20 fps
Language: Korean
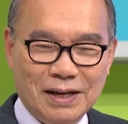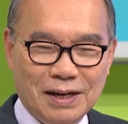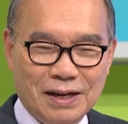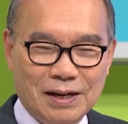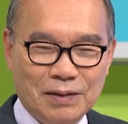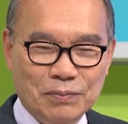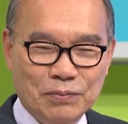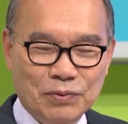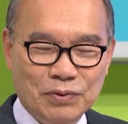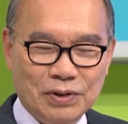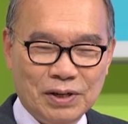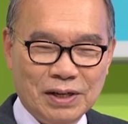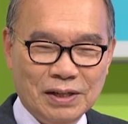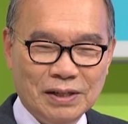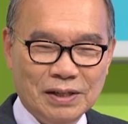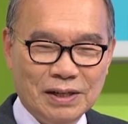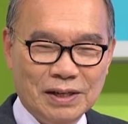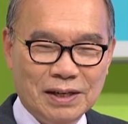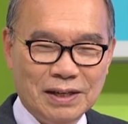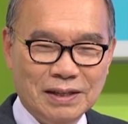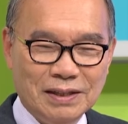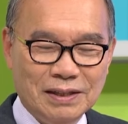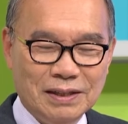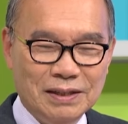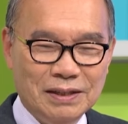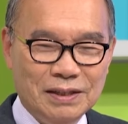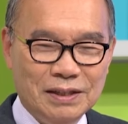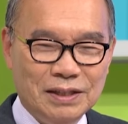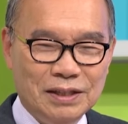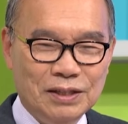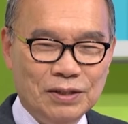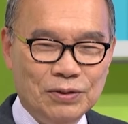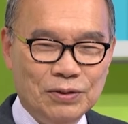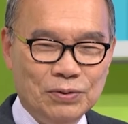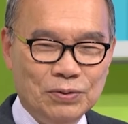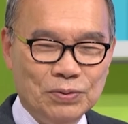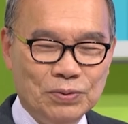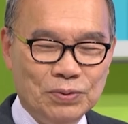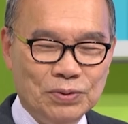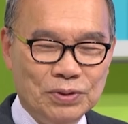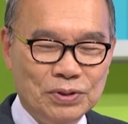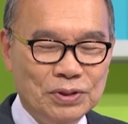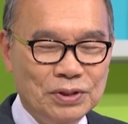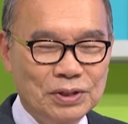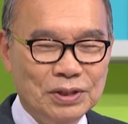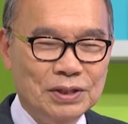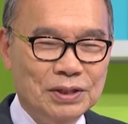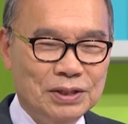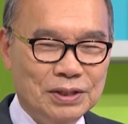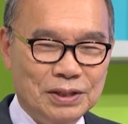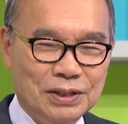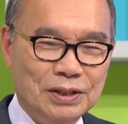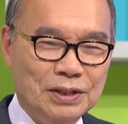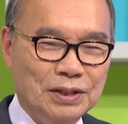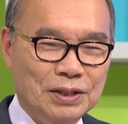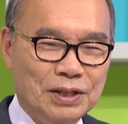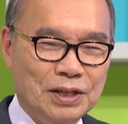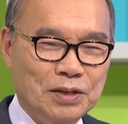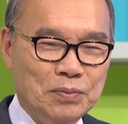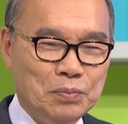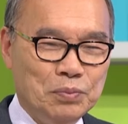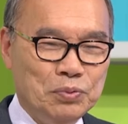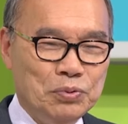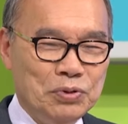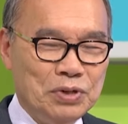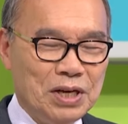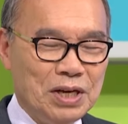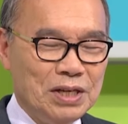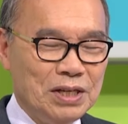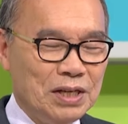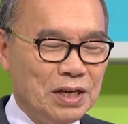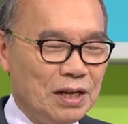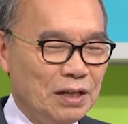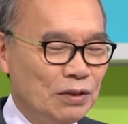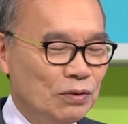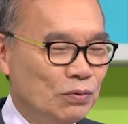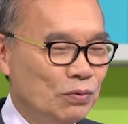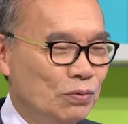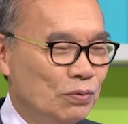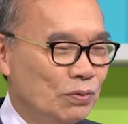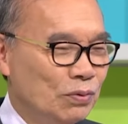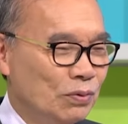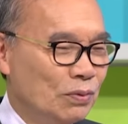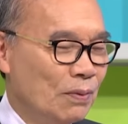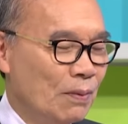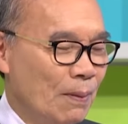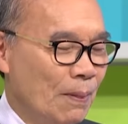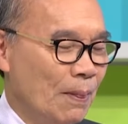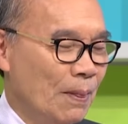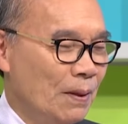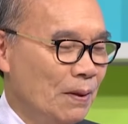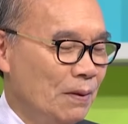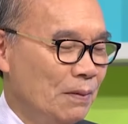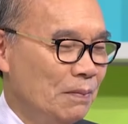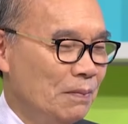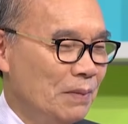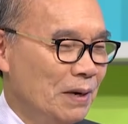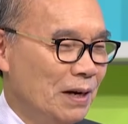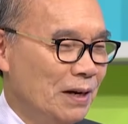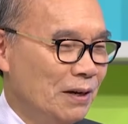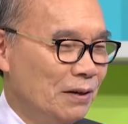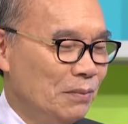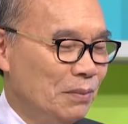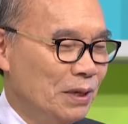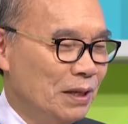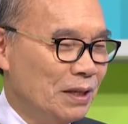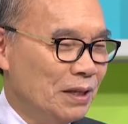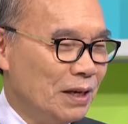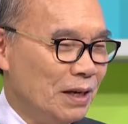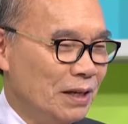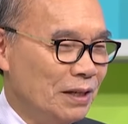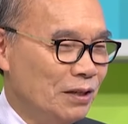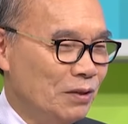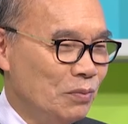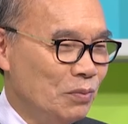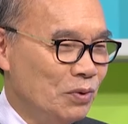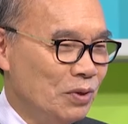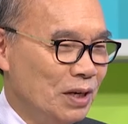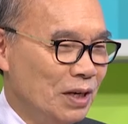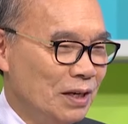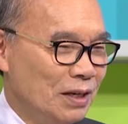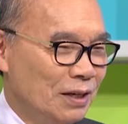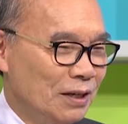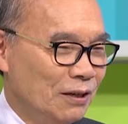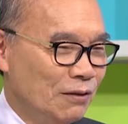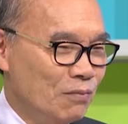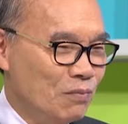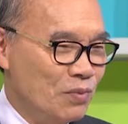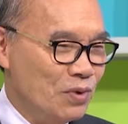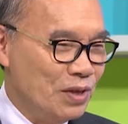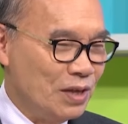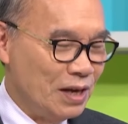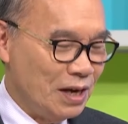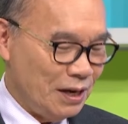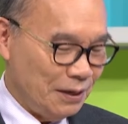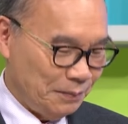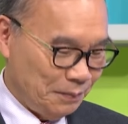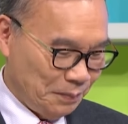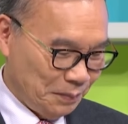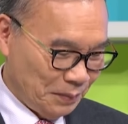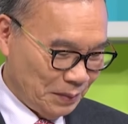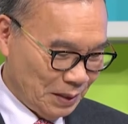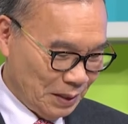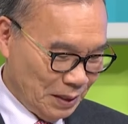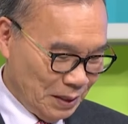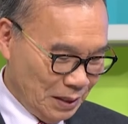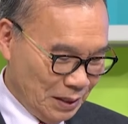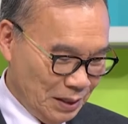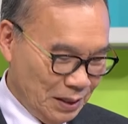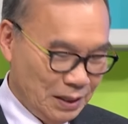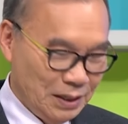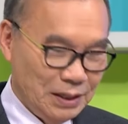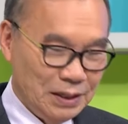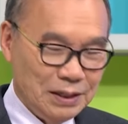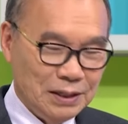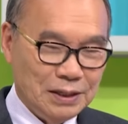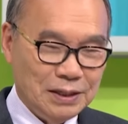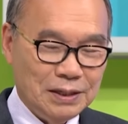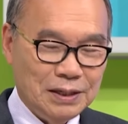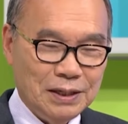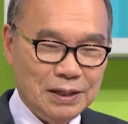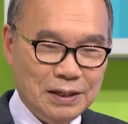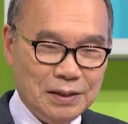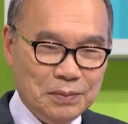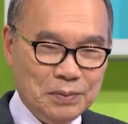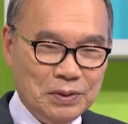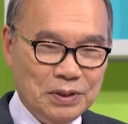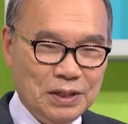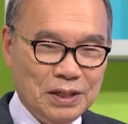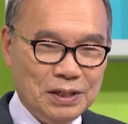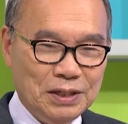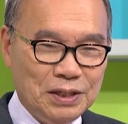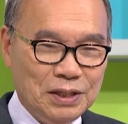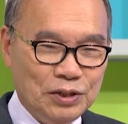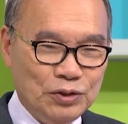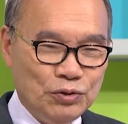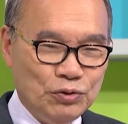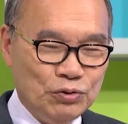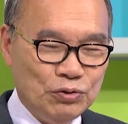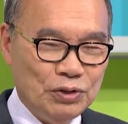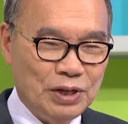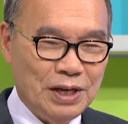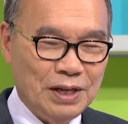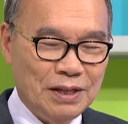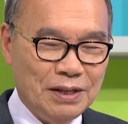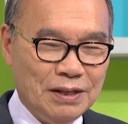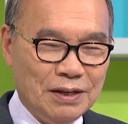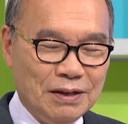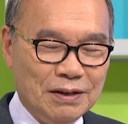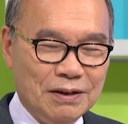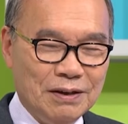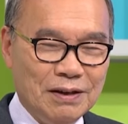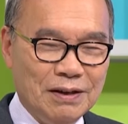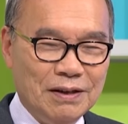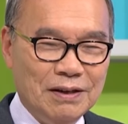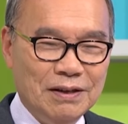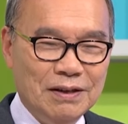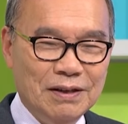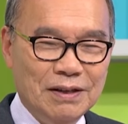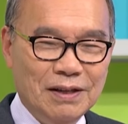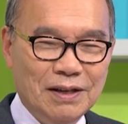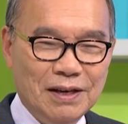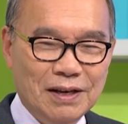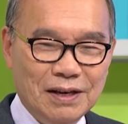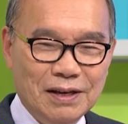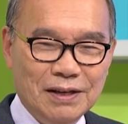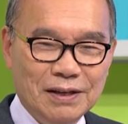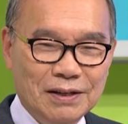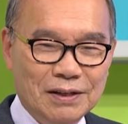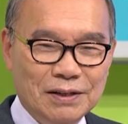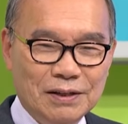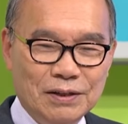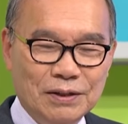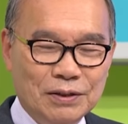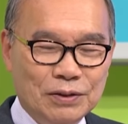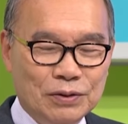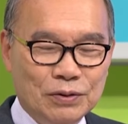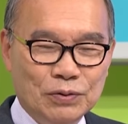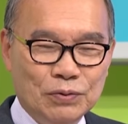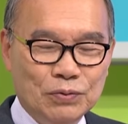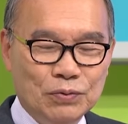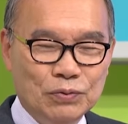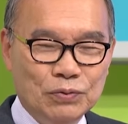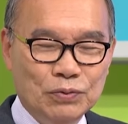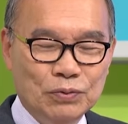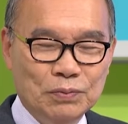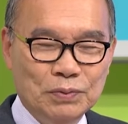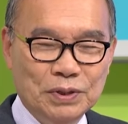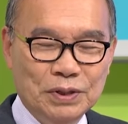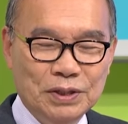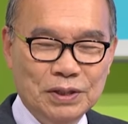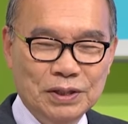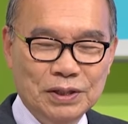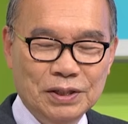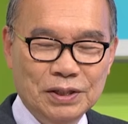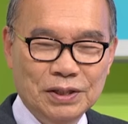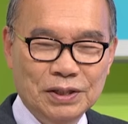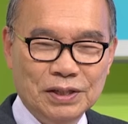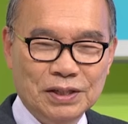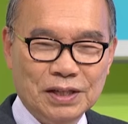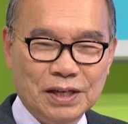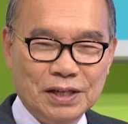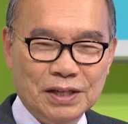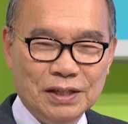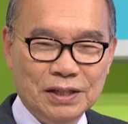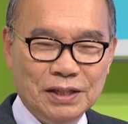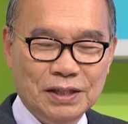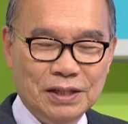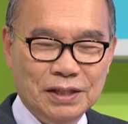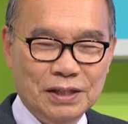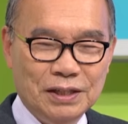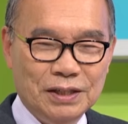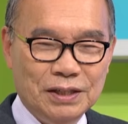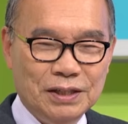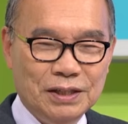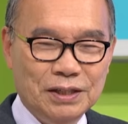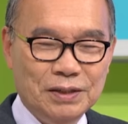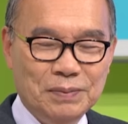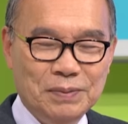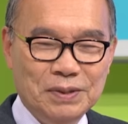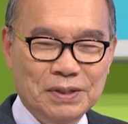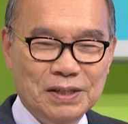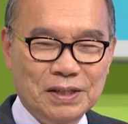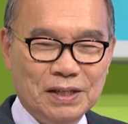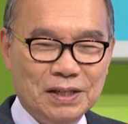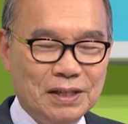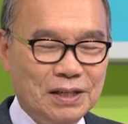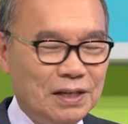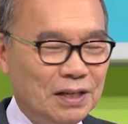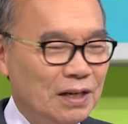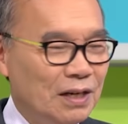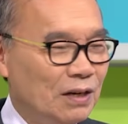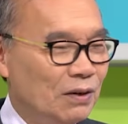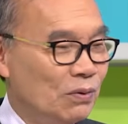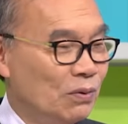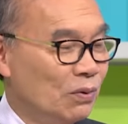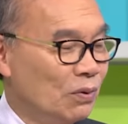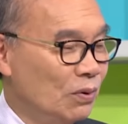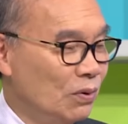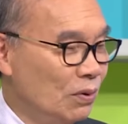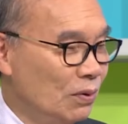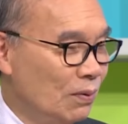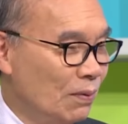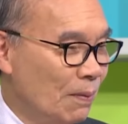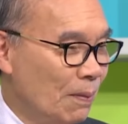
아브라함과 같은 실수를 되풀이하지 않도록 마음에 다짐을 하는 겁니다. 세 번의 실수가 있다 그랬는데 두 번은 창세기 12장에 나오고